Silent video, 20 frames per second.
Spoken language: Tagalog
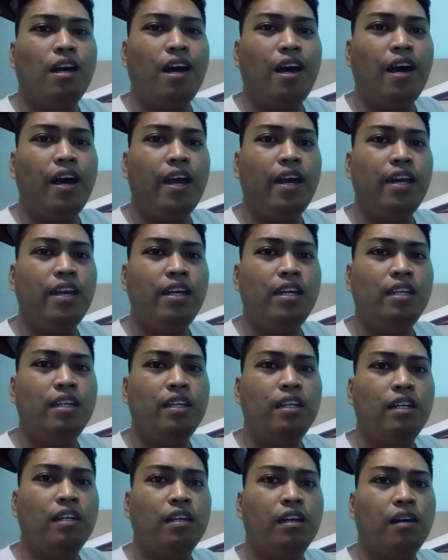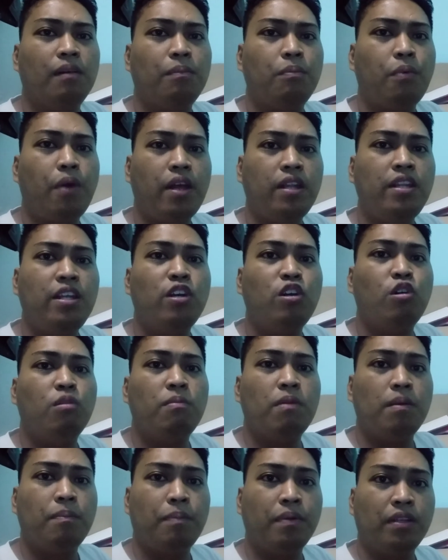ay pwedeng
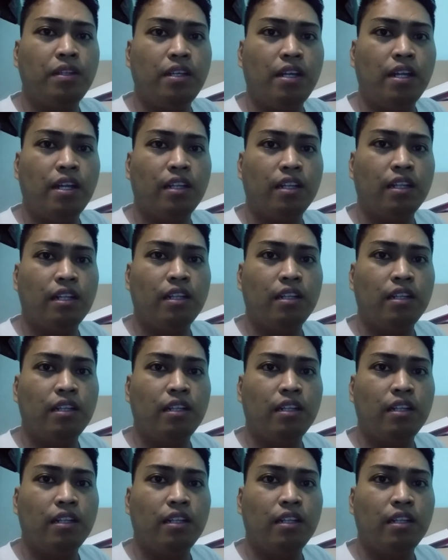kumapit yan.